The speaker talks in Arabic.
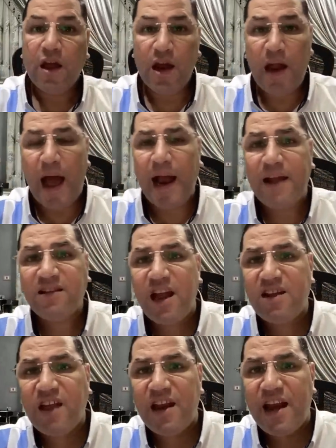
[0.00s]
الحاجة
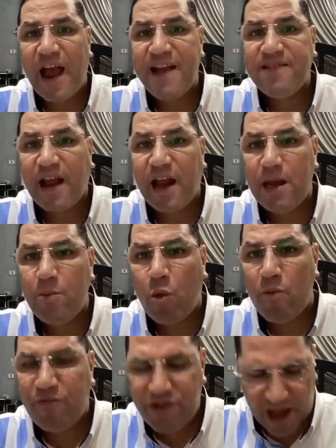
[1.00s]
التالتة اللي أنا عايز أكلمكم
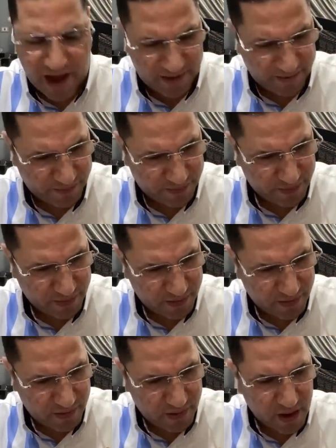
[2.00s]
فيها
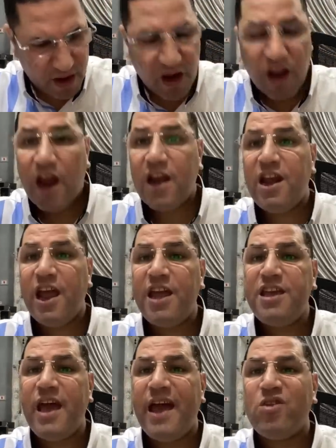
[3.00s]
اللي
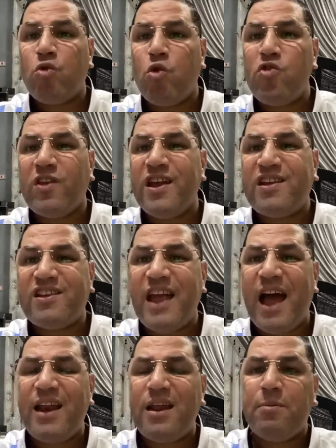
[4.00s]
هي الجزء
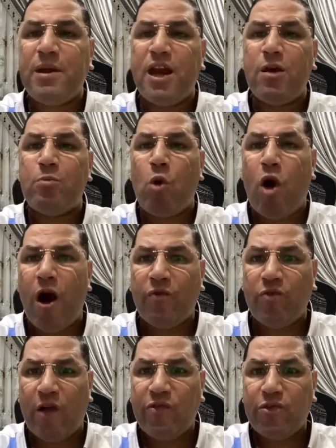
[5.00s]
الثاني من
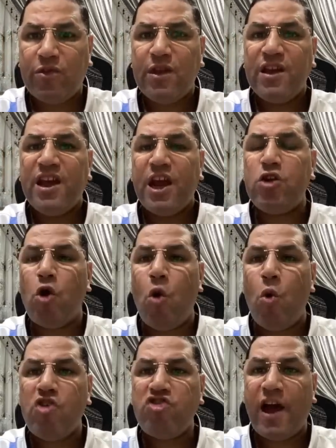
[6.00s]
المخطط اللي
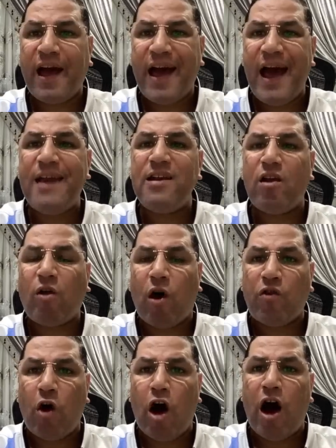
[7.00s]
هو شغال
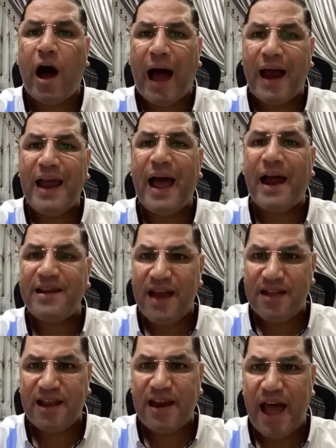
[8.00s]
للقضاء على
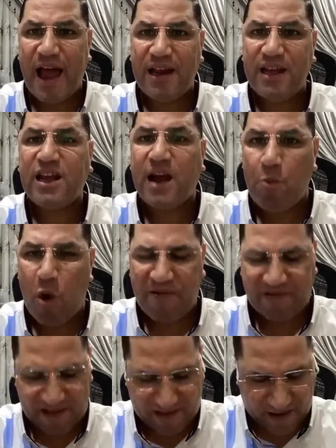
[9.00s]
النادي الأهلي
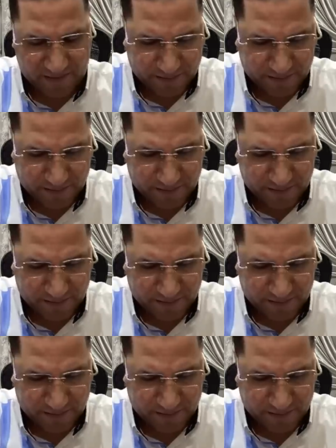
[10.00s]
كمؤسسة